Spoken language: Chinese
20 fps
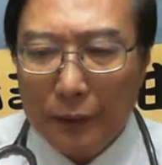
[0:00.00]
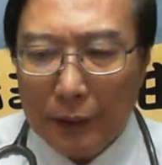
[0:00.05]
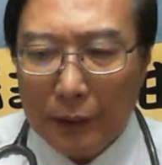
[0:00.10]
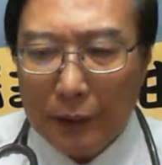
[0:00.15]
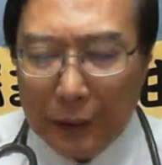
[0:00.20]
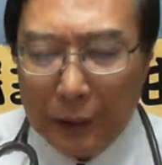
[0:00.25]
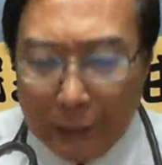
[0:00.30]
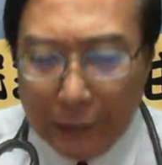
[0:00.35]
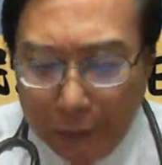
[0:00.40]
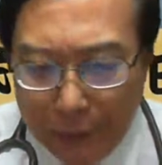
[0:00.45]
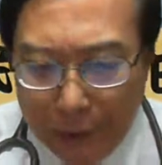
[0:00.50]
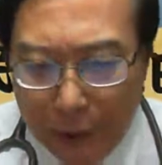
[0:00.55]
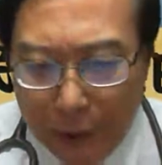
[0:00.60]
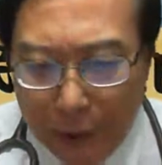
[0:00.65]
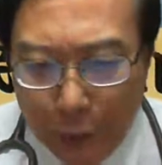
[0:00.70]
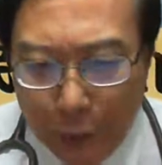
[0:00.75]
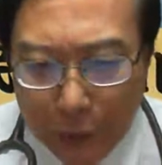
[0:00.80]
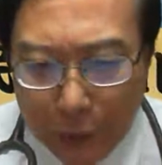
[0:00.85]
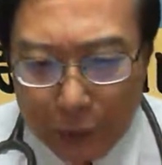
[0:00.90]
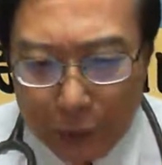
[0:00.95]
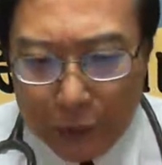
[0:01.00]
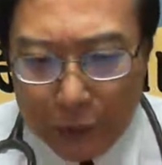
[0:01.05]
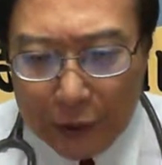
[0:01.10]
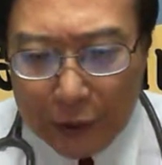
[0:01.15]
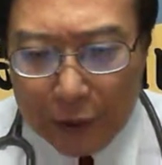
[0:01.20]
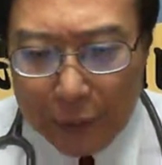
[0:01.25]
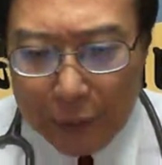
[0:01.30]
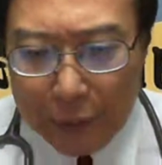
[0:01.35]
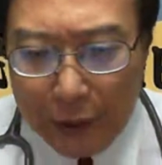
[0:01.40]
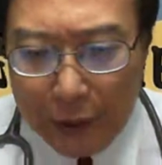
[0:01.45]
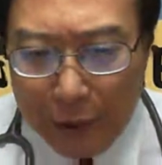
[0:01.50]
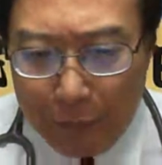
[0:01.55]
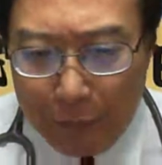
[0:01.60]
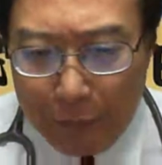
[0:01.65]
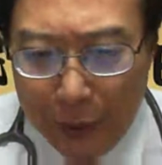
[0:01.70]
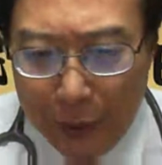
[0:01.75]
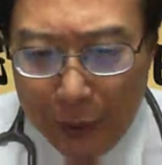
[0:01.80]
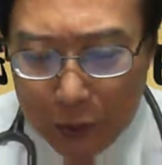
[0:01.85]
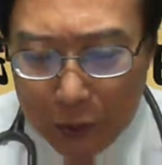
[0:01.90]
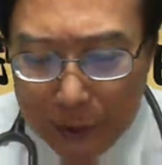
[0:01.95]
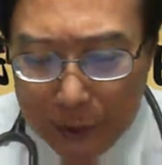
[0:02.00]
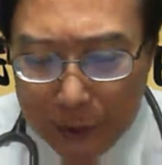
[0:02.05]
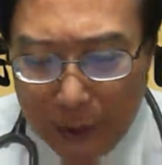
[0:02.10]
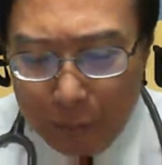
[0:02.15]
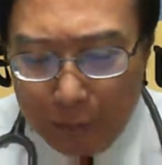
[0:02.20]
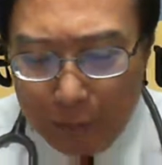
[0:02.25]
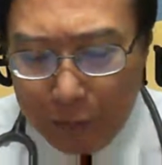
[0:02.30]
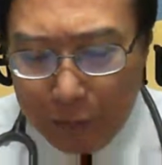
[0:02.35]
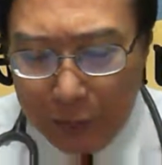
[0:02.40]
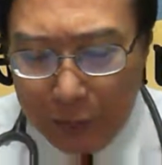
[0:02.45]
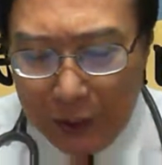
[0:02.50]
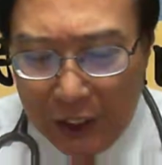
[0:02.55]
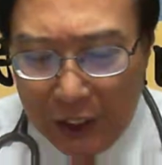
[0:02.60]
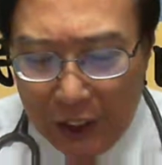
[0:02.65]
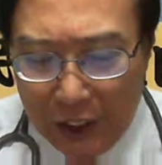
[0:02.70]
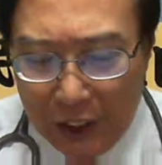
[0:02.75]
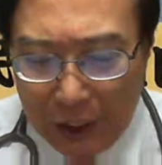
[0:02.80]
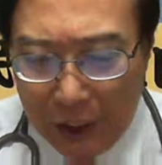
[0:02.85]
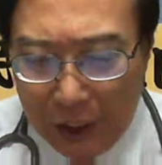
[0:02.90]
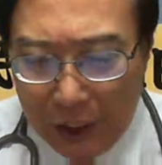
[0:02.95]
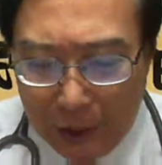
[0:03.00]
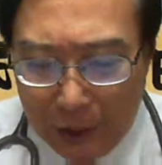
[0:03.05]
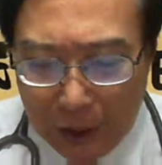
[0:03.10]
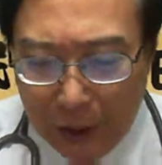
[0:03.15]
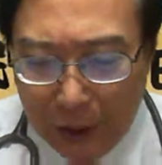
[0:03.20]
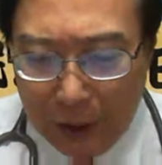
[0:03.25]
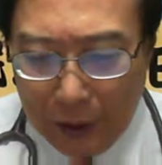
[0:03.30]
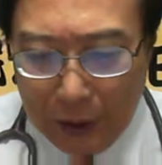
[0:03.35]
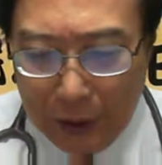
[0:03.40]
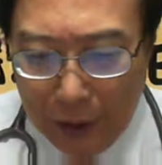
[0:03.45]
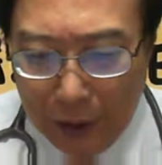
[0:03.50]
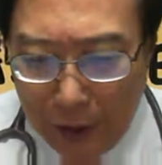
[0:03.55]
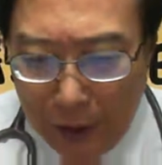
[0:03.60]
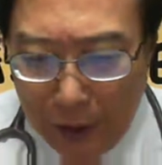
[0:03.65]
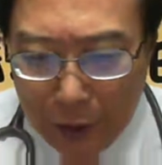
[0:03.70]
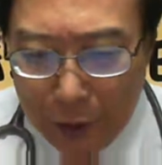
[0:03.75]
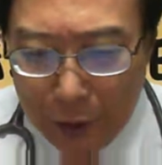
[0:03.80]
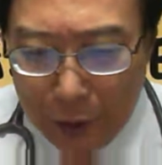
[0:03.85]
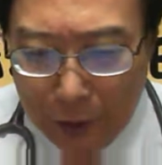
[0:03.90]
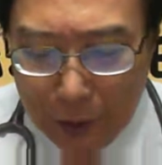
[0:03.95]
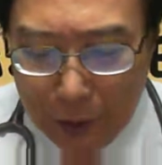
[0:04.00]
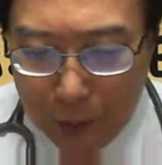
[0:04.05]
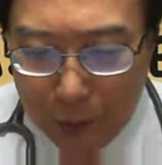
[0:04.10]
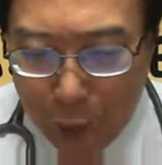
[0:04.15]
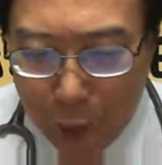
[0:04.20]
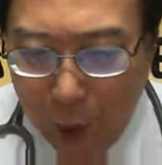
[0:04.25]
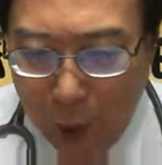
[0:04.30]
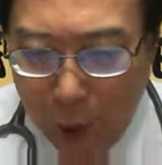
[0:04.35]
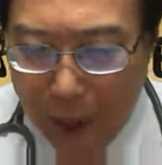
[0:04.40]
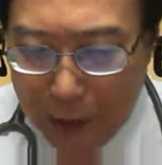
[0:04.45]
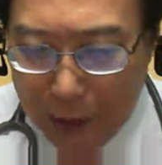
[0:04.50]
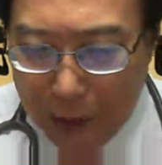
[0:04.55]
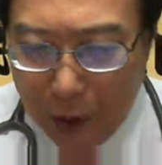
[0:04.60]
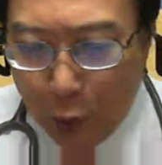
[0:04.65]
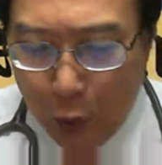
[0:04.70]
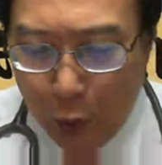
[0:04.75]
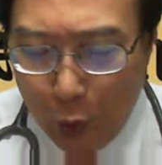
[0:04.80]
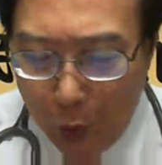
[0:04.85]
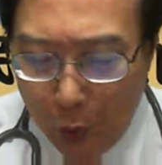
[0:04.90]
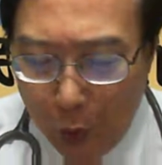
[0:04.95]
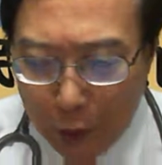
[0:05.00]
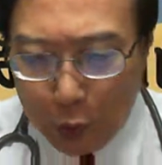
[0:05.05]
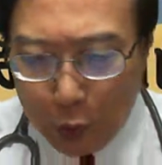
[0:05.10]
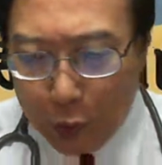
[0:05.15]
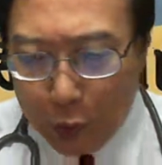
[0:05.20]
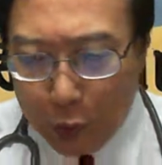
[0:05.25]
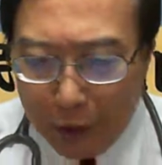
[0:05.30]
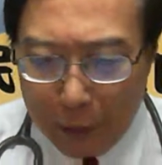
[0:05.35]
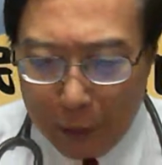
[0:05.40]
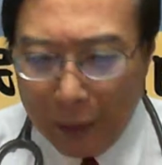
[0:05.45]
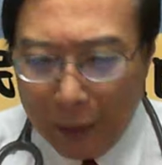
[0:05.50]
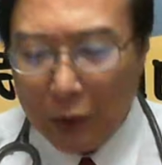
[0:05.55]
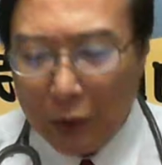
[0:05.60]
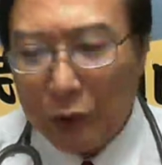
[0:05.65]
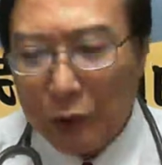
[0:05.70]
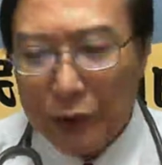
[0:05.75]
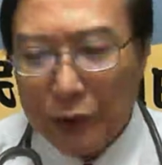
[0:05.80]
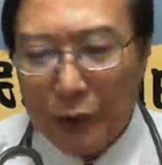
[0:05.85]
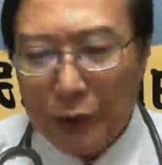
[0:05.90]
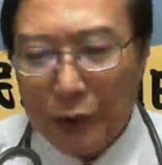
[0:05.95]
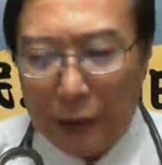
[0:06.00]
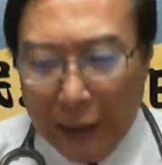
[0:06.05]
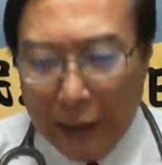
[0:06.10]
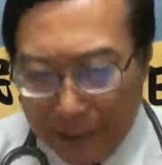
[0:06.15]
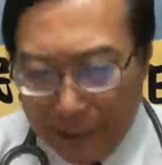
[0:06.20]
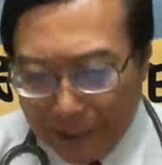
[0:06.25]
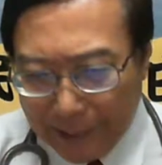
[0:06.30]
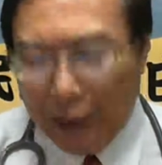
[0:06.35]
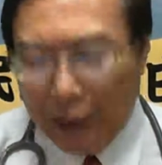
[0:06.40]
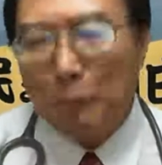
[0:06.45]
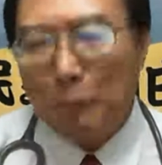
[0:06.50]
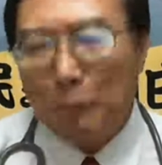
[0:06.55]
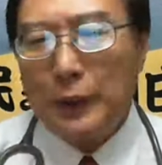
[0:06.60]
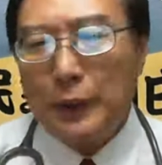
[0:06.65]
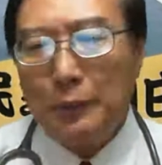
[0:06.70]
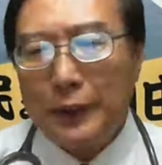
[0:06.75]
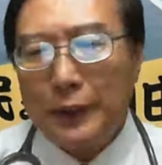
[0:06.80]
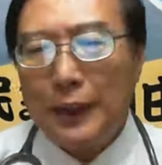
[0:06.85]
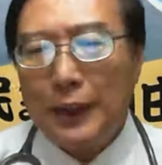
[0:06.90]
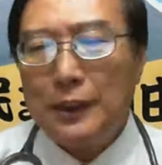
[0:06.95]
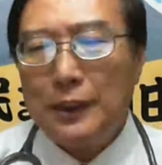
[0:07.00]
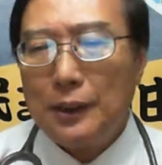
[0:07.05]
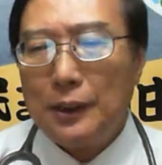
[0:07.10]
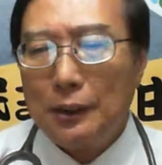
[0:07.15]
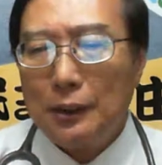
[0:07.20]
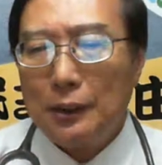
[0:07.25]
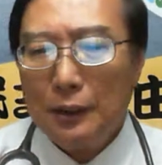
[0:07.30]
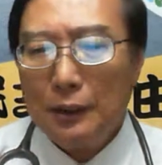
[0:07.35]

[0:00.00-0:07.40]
咱台湾人有法度直接去甲美国参议院的外交委员会主席办公室，伊谈啥物代志？